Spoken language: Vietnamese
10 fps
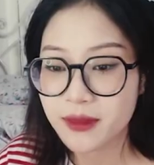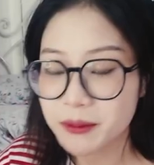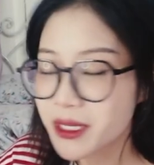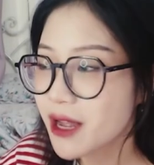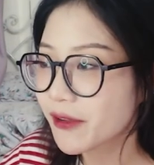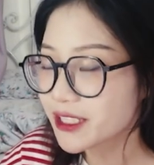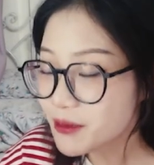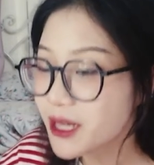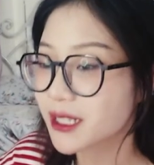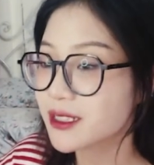bây giờ phải chấp
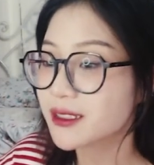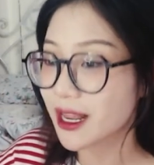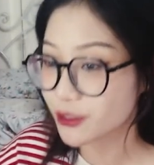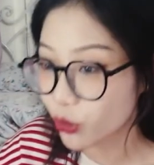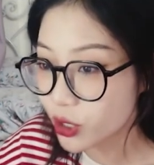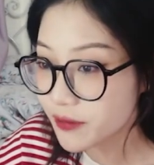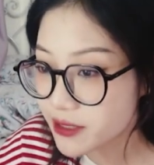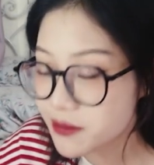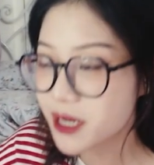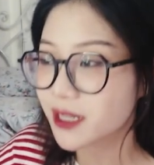nhận cái sự giả dối phải
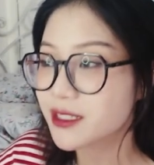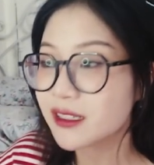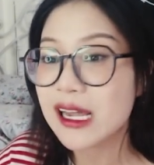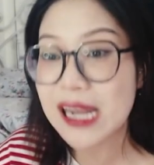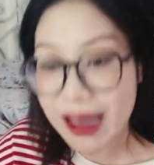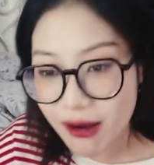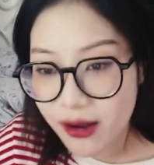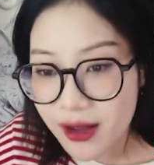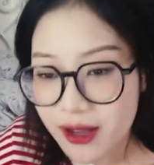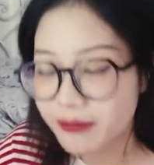chấp nhận cái sự lơn lẹo
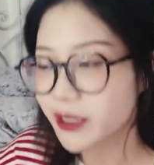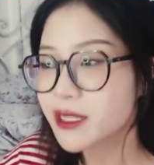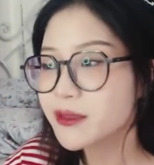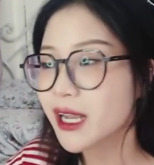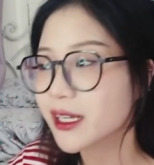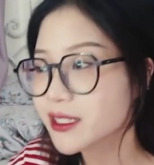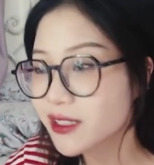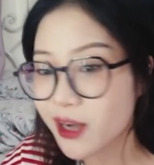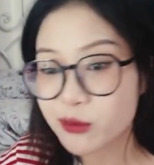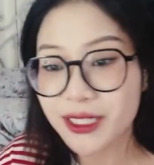phải chấp nhận cái sự
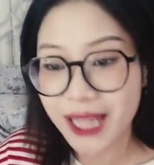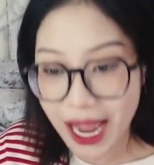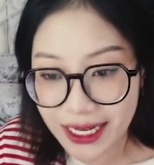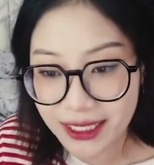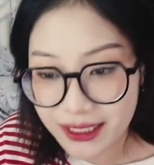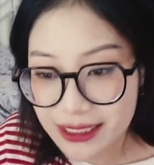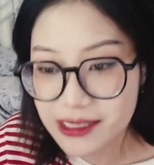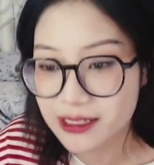không chân thành thì